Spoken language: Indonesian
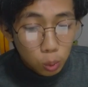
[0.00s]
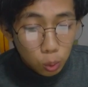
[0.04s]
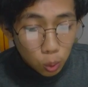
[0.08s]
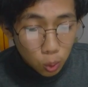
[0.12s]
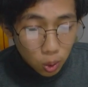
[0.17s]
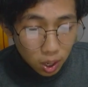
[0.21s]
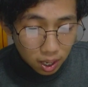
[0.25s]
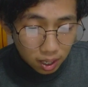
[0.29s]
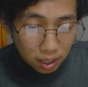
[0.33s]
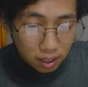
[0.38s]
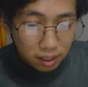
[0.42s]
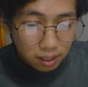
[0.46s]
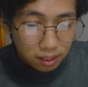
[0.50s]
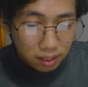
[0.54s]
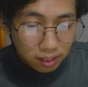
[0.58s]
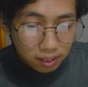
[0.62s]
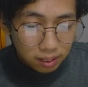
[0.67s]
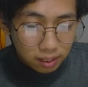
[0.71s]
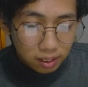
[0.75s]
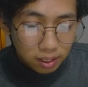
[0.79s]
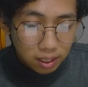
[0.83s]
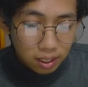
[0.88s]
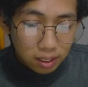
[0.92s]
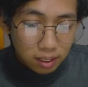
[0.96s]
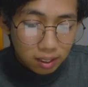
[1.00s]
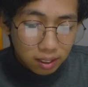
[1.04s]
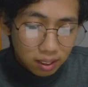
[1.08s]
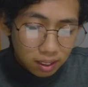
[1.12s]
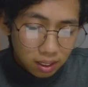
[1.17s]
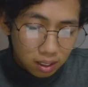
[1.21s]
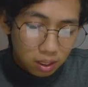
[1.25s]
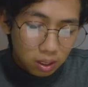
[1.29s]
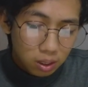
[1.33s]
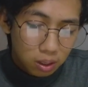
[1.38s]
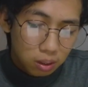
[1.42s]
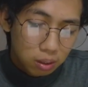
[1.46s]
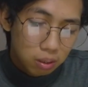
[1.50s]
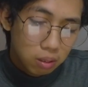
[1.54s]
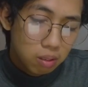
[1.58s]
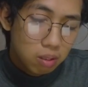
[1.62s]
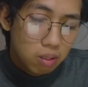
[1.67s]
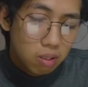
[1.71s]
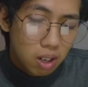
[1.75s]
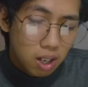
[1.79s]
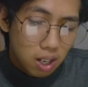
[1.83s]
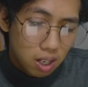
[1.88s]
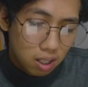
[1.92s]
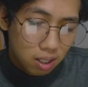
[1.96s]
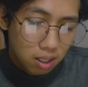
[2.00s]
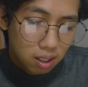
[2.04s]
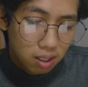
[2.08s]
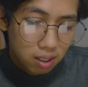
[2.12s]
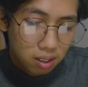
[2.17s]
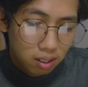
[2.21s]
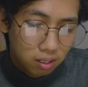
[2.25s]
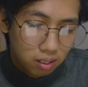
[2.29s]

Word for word: gua jadi gua